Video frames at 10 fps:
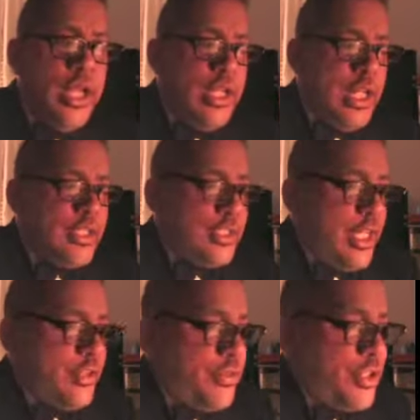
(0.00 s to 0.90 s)
Nací
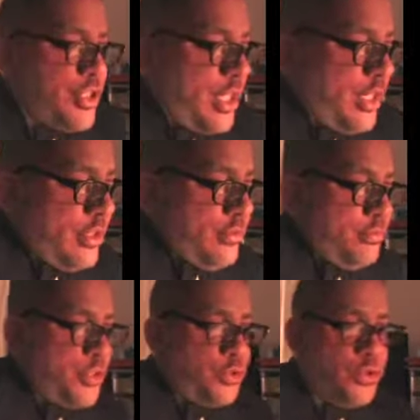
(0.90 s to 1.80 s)
en Rusia,
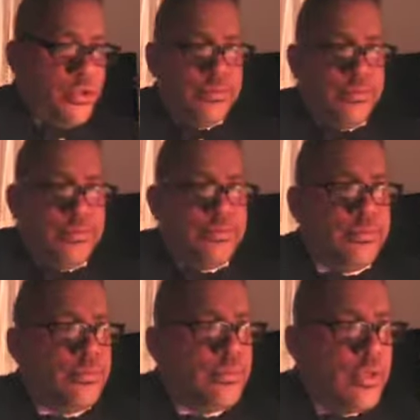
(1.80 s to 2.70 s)
Moscú,
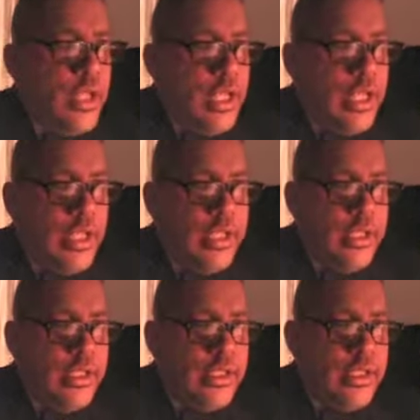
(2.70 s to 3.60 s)

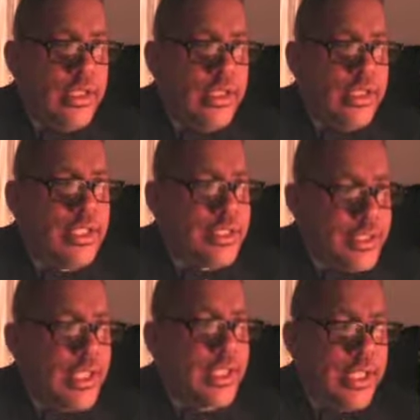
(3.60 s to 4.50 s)
en
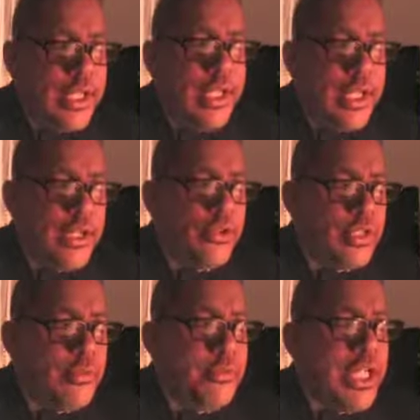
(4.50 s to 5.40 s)
17 de enero
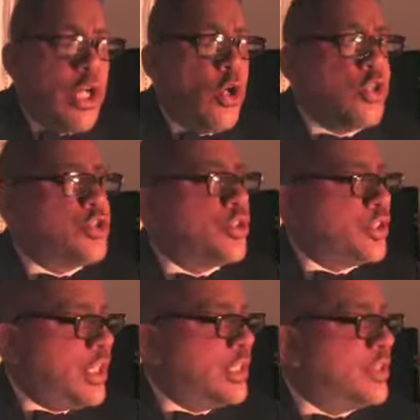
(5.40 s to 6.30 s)
de
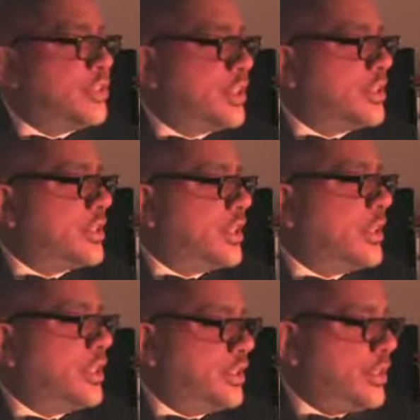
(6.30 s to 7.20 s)

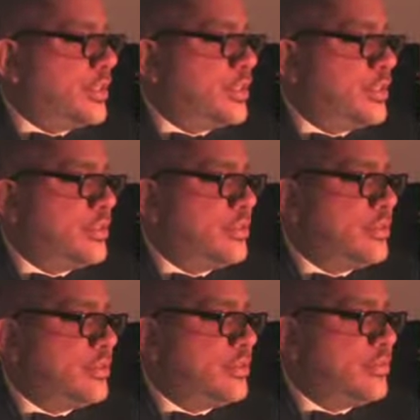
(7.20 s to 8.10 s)
1863.
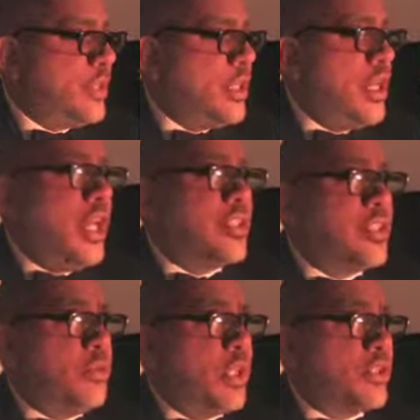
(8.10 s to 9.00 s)
He
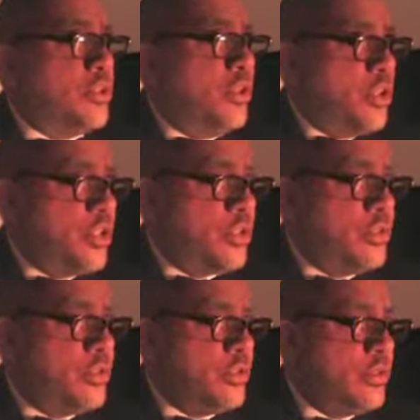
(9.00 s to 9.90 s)
sido actor,
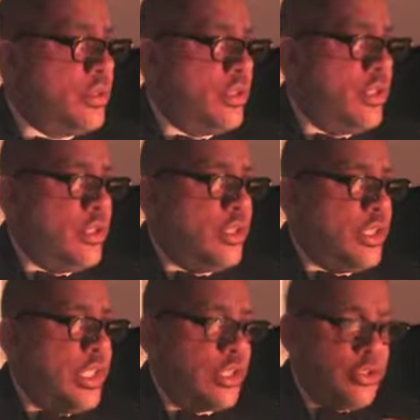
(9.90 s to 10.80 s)

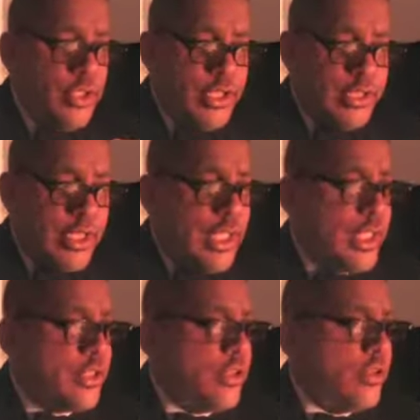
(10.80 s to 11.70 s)
director
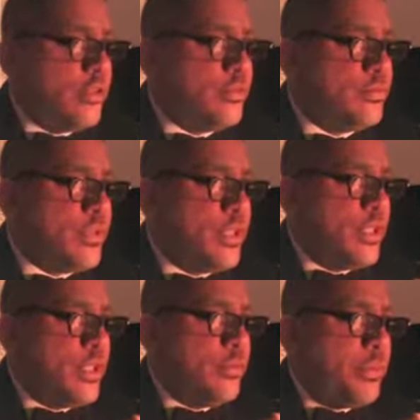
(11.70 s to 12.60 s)
escénico,
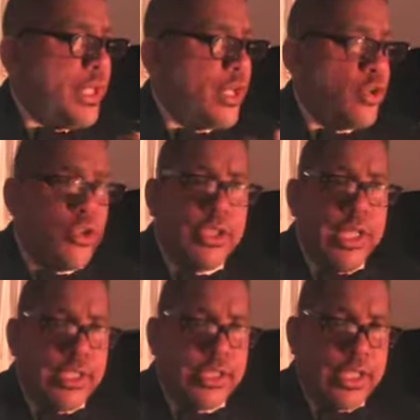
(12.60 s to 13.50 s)
pedagogo
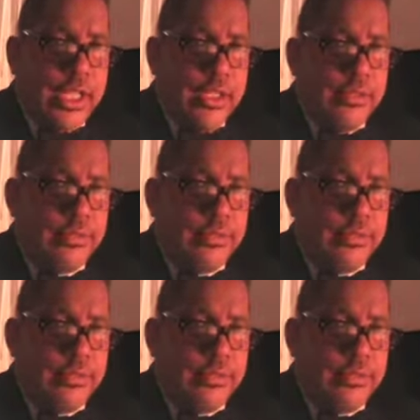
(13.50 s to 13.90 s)
teatral.